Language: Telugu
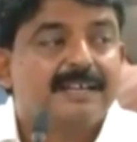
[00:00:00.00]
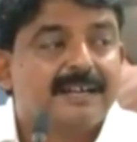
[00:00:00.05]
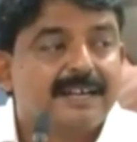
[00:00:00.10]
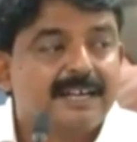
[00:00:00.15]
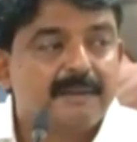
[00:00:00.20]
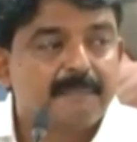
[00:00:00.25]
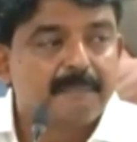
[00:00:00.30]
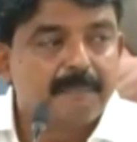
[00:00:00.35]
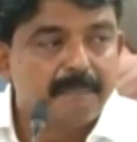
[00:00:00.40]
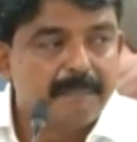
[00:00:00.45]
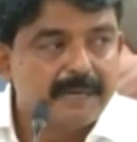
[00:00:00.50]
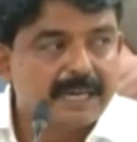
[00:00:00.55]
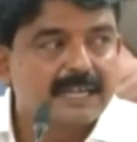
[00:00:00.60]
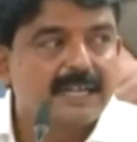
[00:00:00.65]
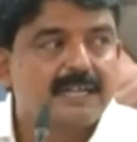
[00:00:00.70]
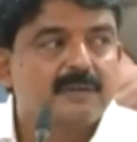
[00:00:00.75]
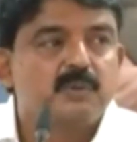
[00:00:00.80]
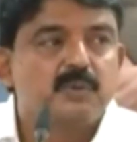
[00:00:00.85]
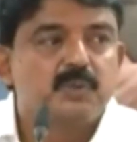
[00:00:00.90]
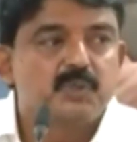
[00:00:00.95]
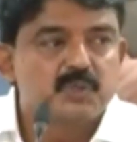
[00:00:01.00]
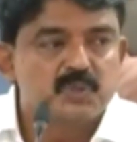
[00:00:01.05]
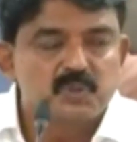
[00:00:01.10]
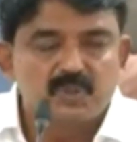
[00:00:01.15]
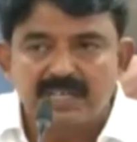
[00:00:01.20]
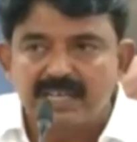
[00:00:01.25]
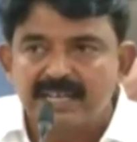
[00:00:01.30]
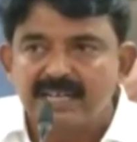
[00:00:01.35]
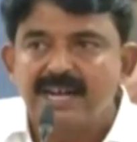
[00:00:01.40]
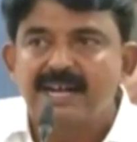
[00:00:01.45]
అంటే బేరాలు
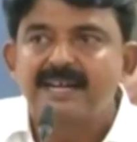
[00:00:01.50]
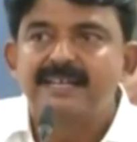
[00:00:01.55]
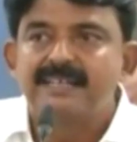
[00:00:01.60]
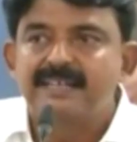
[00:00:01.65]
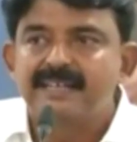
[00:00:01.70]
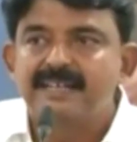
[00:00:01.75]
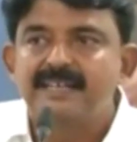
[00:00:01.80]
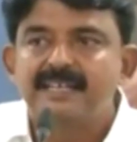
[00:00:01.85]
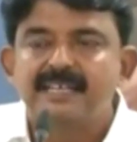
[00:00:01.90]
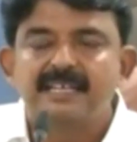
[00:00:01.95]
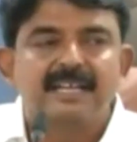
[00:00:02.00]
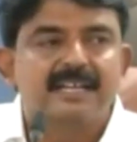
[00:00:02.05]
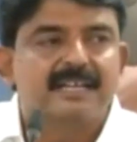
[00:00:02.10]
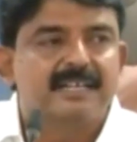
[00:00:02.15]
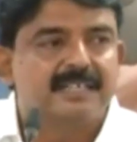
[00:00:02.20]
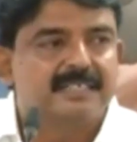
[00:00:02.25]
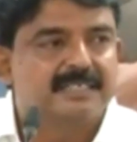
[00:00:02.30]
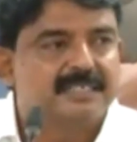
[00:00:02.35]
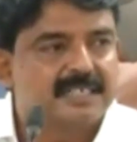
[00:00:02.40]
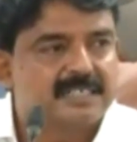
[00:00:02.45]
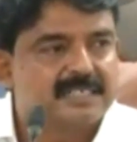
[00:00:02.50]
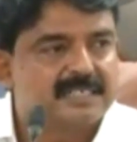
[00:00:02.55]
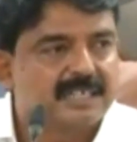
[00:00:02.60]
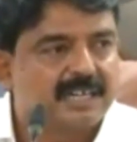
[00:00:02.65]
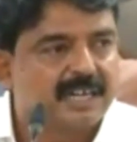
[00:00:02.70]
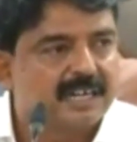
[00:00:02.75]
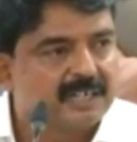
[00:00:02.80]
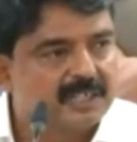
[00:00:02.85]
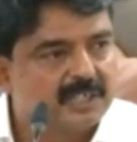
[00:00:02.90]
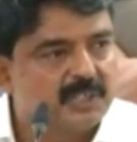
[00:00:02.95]
కుదుర్చుకుంటా ఆటికి ఇటికి ఎక్కడ రిజిస్ట్రేషన్
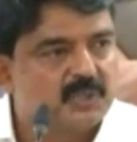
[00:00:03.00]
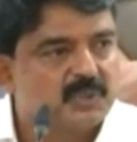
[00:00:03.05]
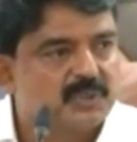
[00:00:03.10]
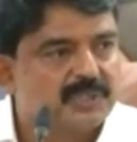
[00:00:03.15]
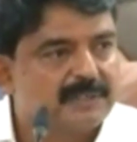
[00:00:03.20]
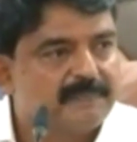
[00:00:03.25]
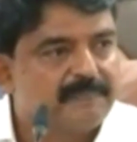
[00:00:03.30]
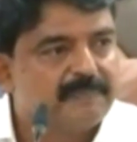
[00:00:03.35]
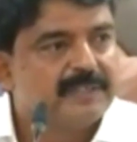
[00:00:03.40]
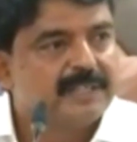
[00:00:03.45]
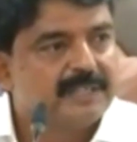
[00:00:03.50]
కార్డులు తీసుకుని